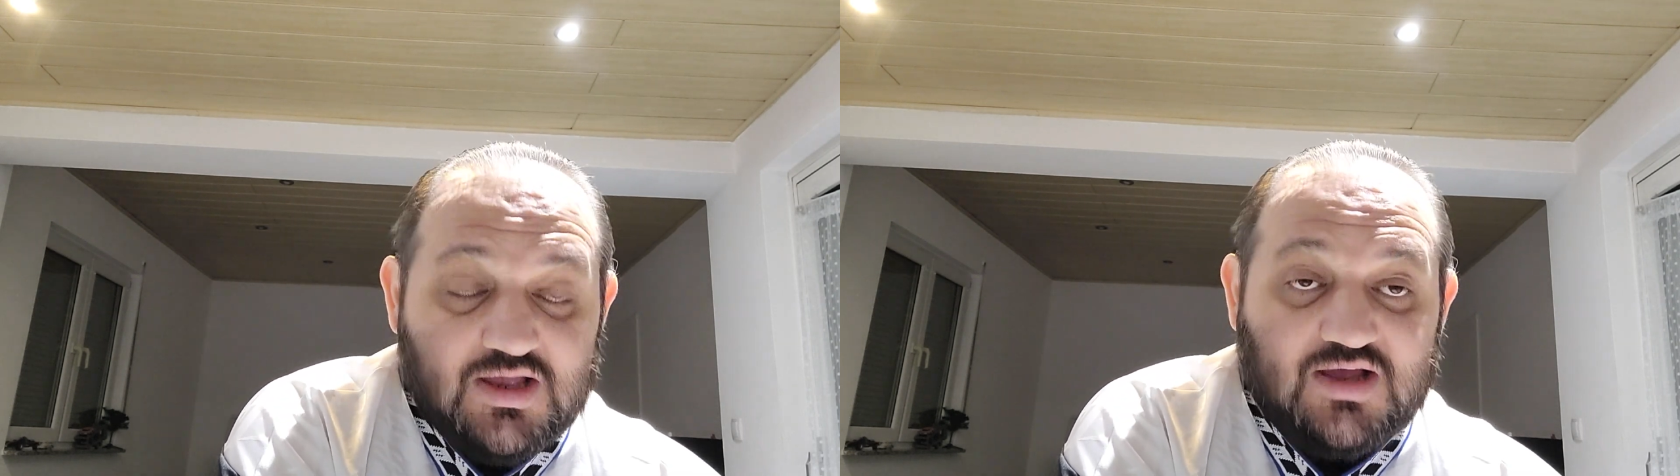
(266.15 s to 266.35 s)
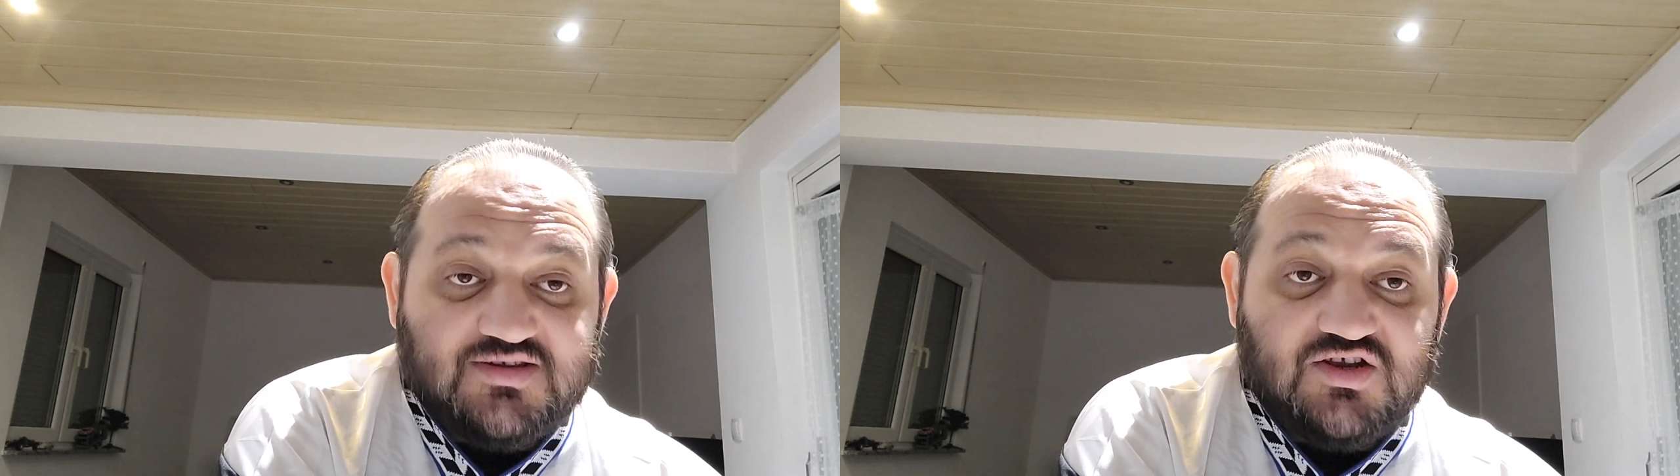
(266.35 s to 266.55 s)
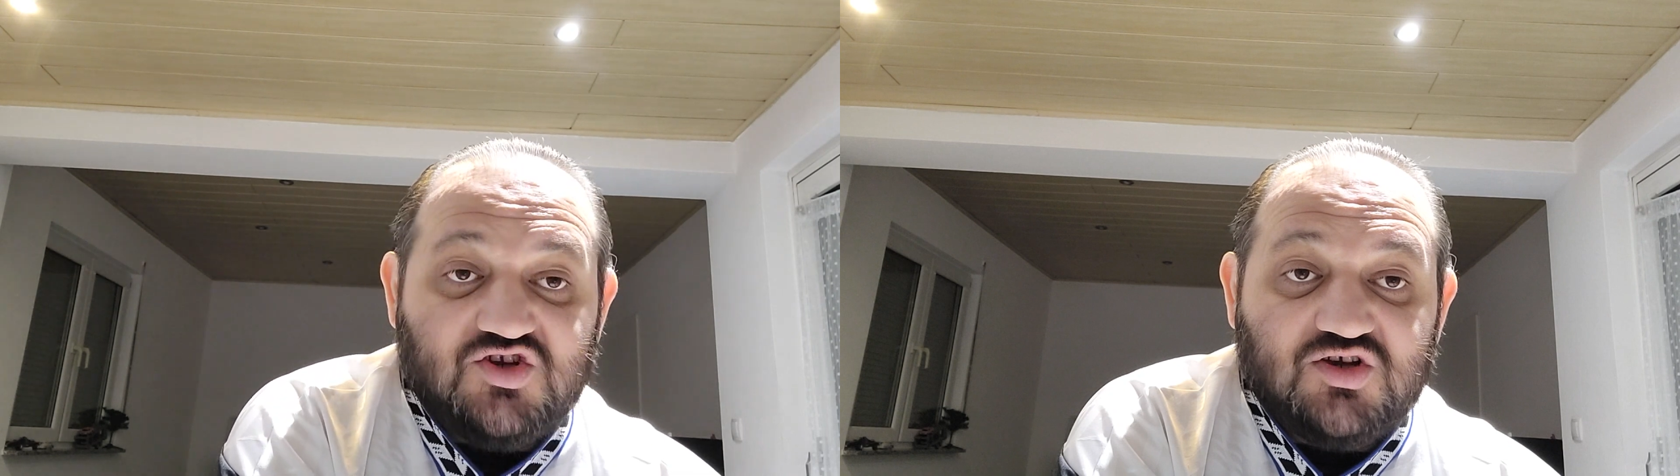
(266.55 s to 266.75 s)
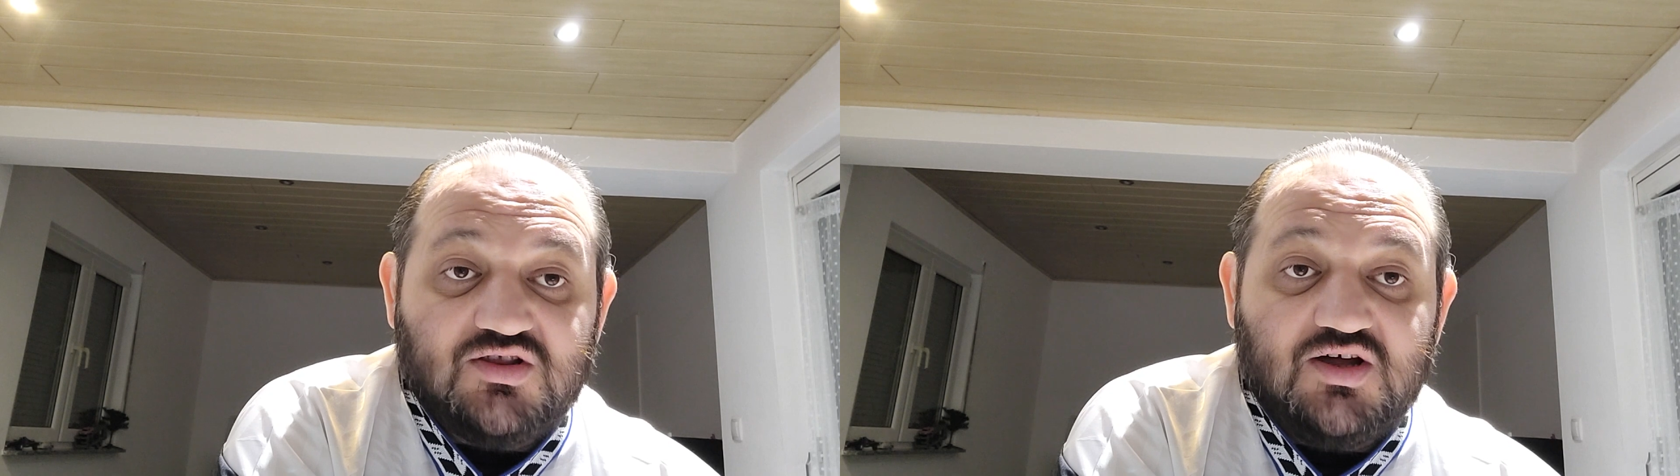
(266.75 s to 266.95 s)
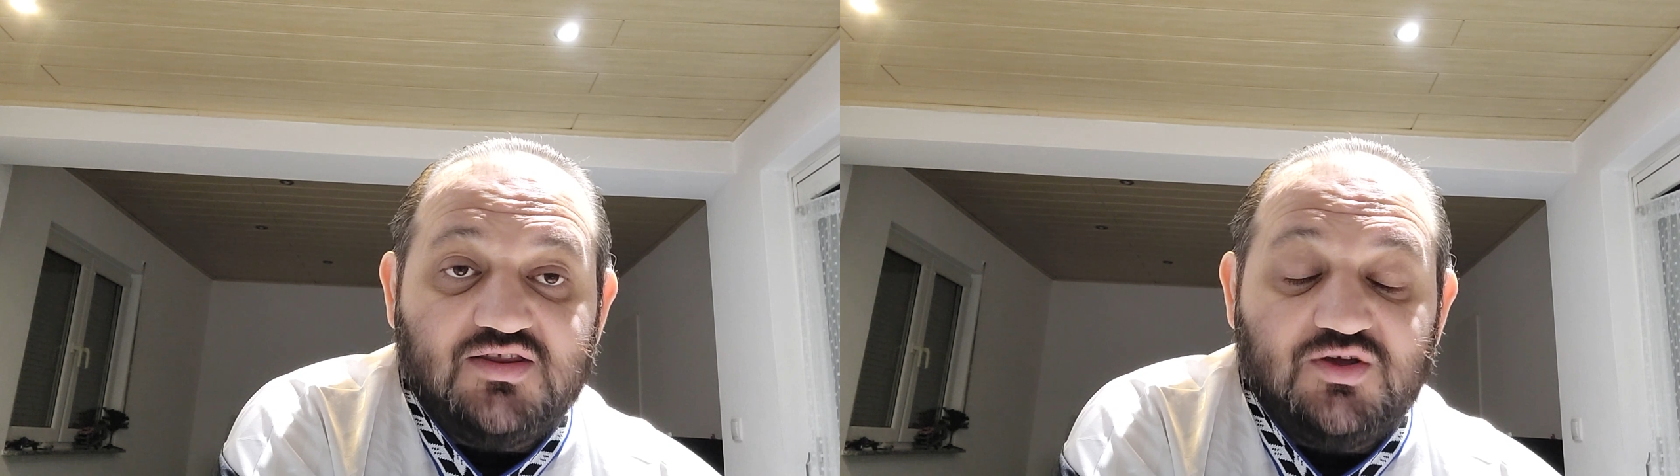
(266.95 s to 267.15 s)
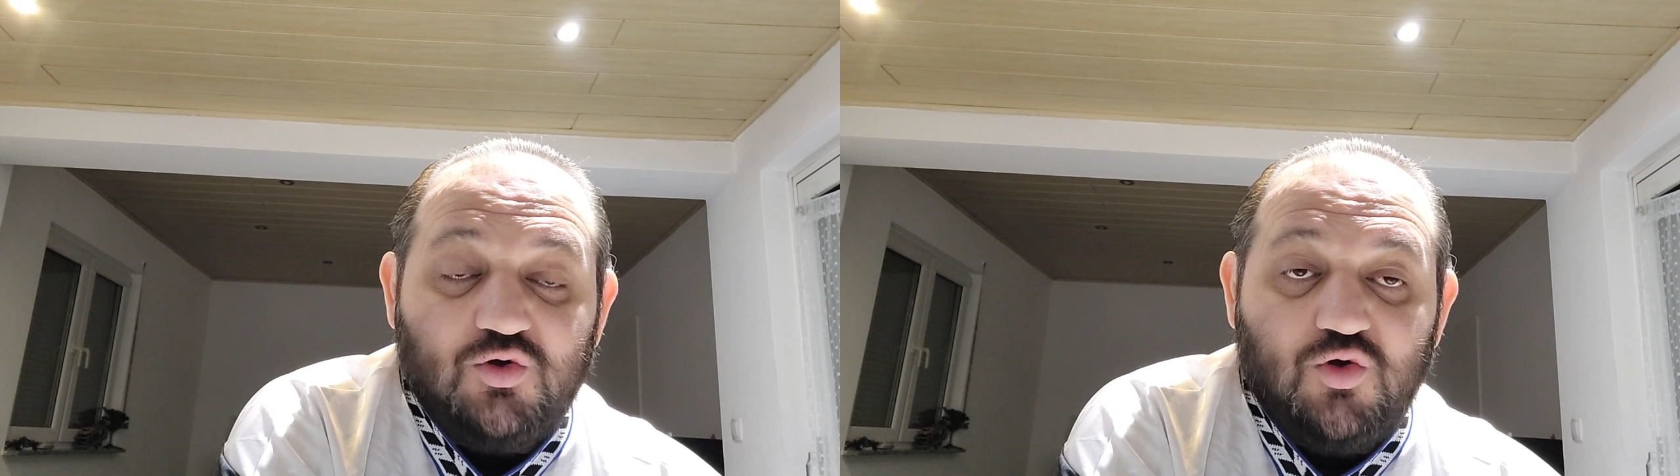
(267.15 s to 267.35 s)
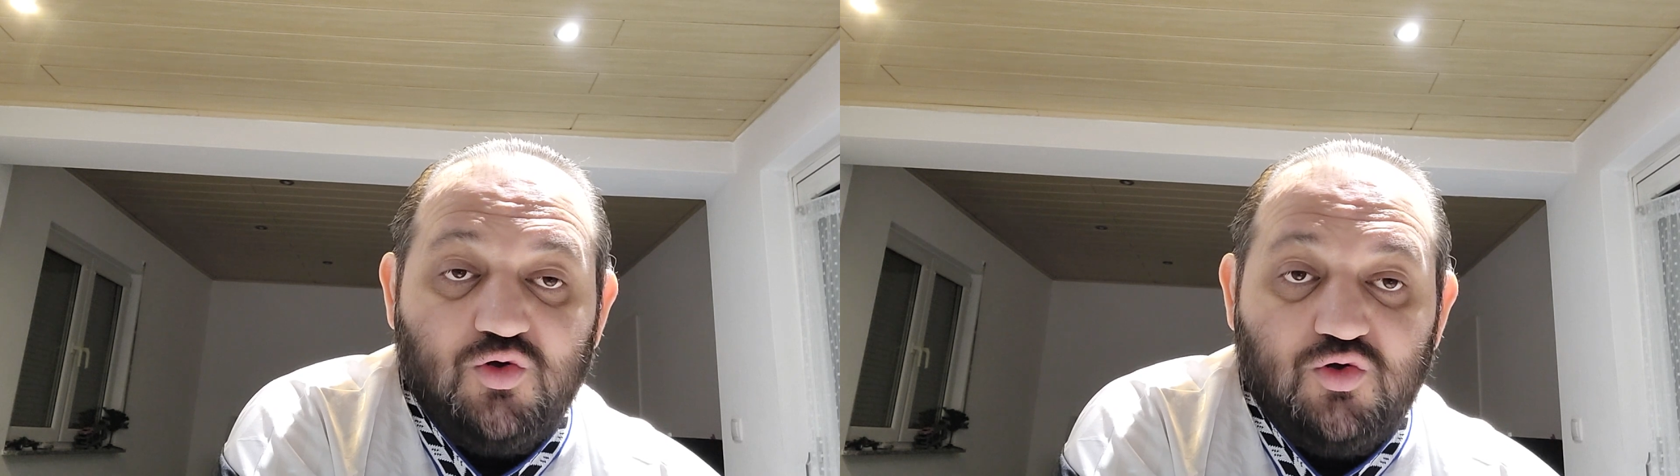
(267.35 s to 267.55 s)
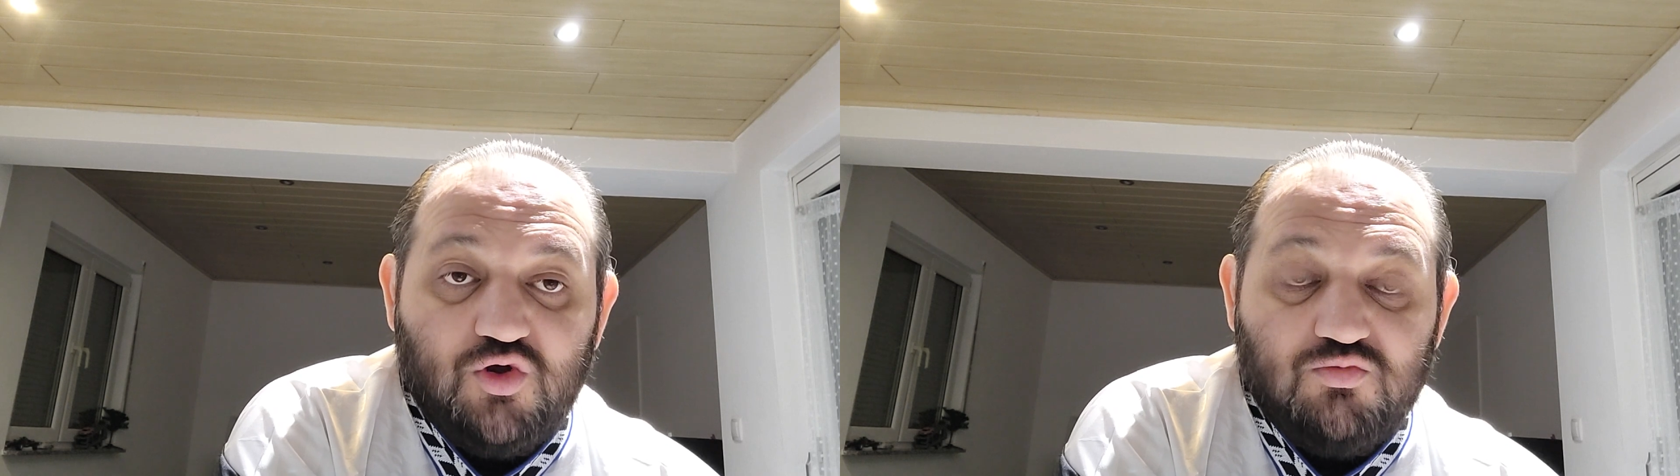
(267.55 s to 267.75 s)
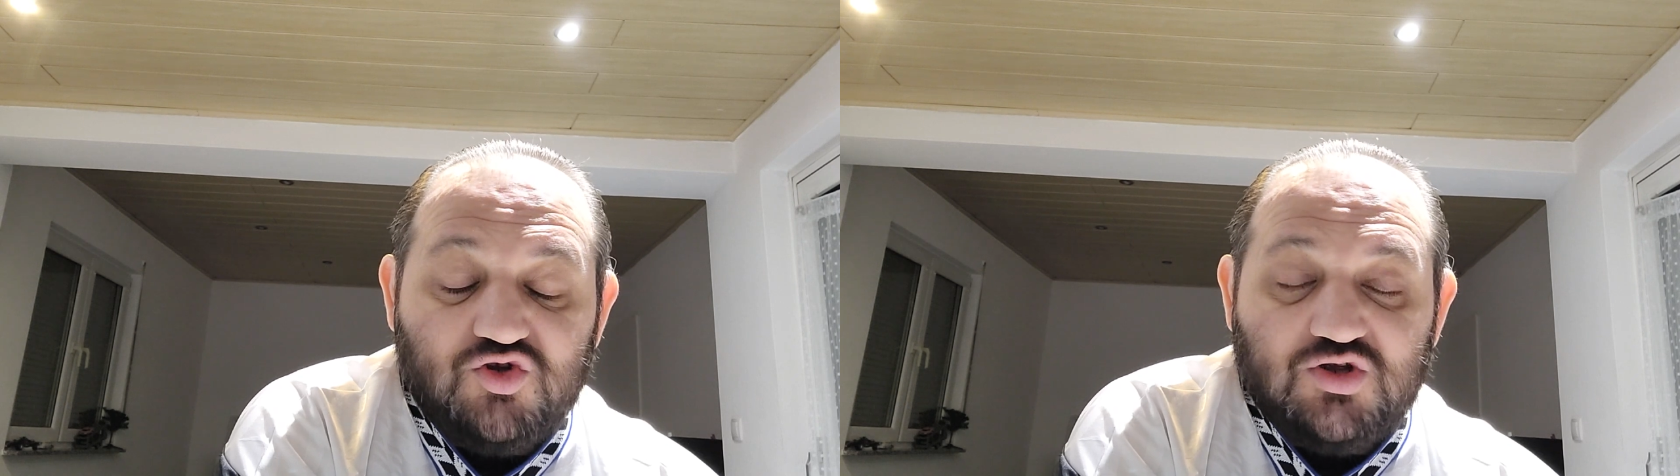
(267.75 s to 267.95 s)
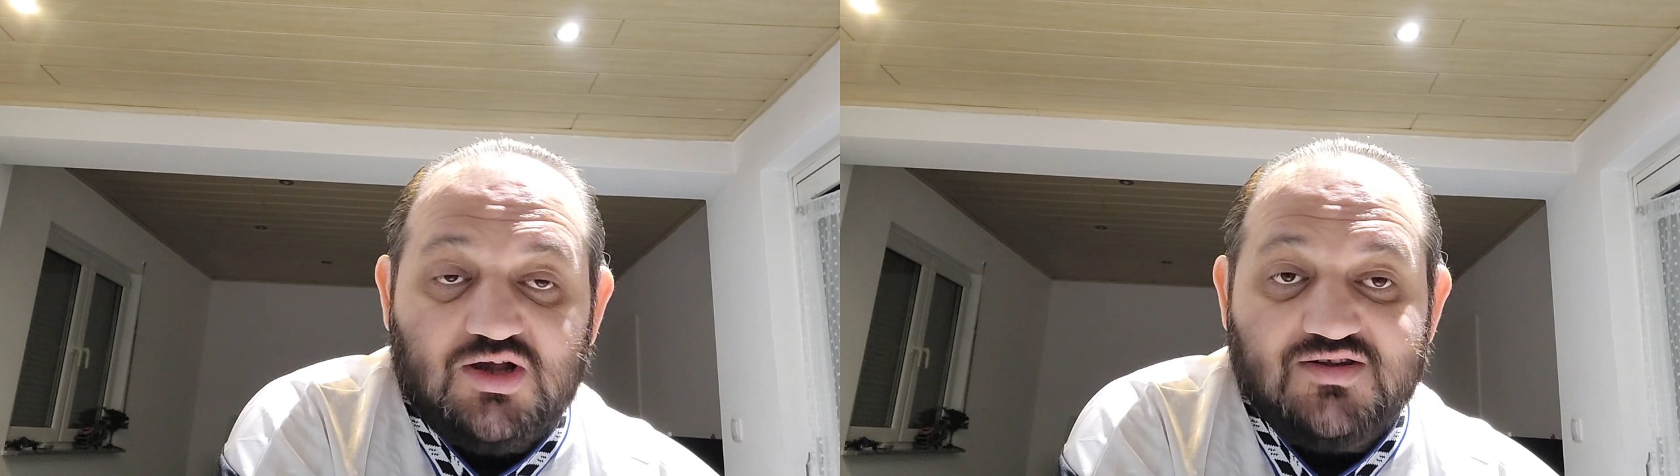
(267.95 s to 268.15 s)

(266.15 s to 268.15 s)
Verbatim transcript: kazanacaklar diye öngörmüştük.